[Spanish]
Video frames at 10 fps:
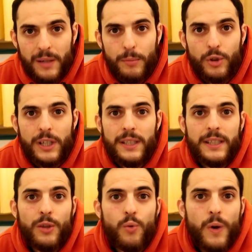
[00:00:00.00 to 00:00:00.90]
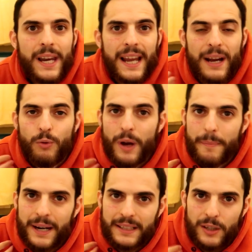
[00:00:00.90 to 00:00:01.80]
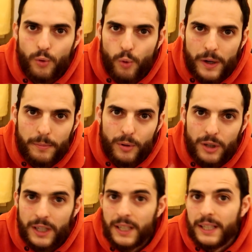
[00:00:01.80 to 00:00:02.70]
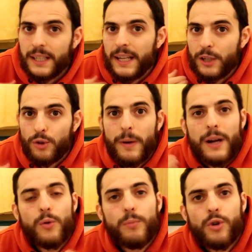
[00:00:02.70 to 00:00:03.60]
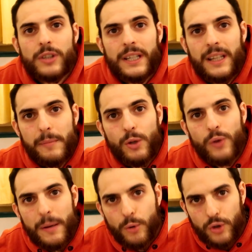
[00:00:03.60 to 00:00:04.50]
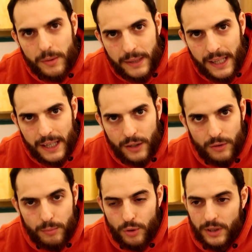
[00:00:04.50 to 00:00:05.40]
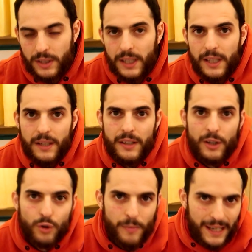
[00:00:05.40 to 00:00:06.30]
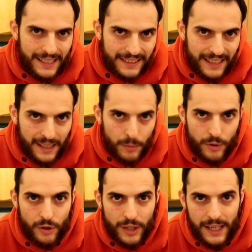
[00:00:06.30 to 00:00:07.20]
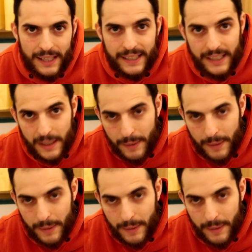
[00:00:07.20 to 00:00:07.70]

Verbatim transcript: ejemplo, si a ti te duele una parte del cuerpo, eso va a comportar también una emotividad ¿no? Pues cierto malestar emocional y